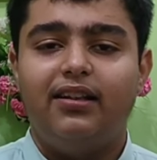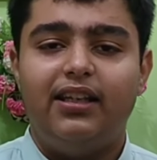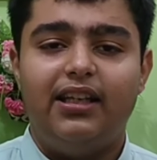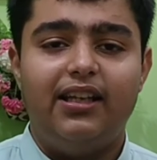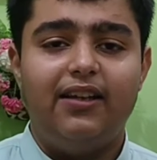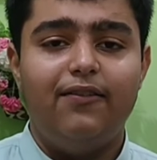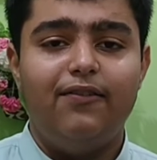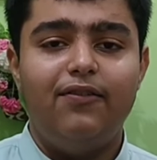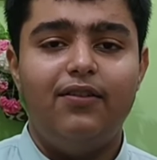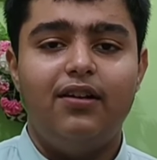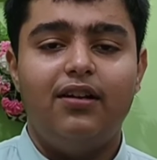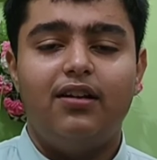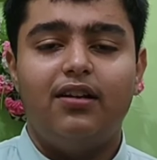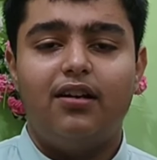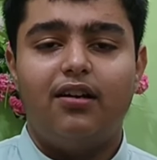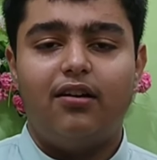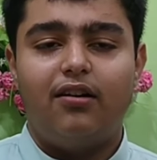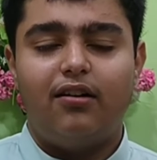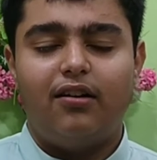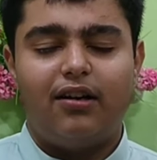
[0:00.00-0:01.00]
नीव
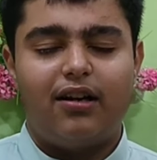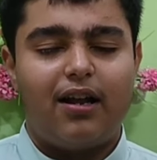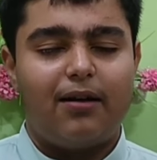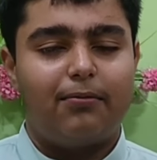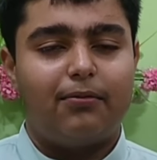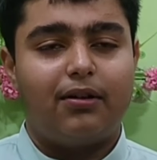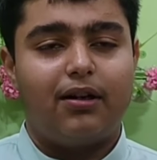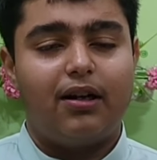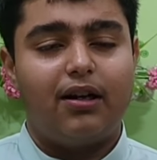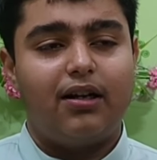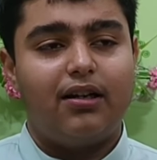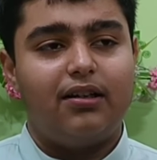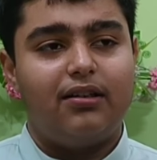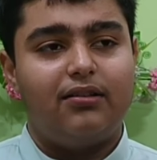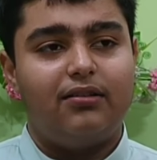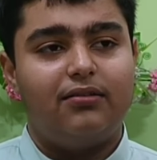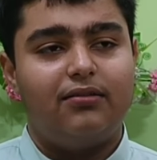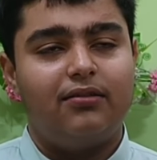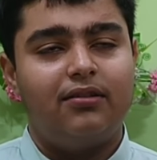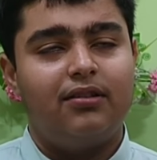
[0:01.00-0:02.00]
और आपका
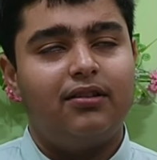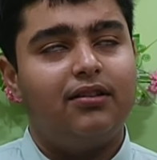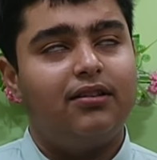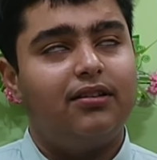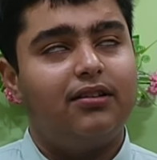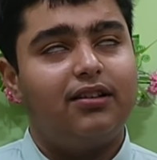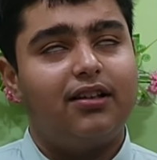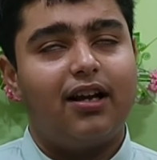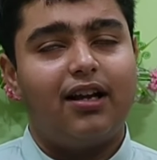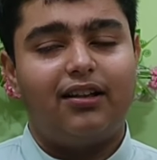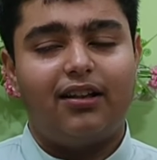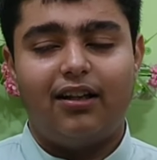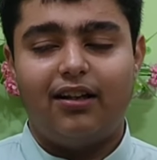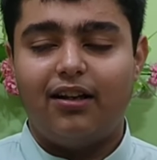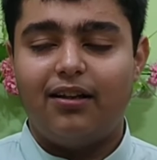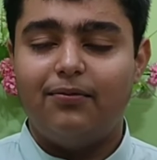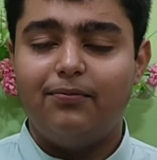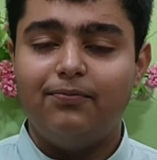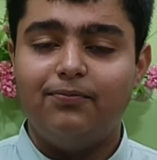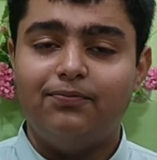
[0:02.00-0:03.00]
क्या था
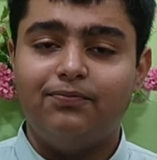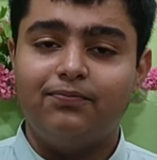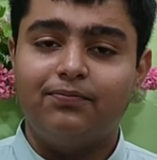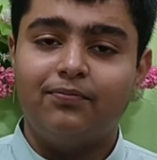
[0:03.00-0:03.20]
नाम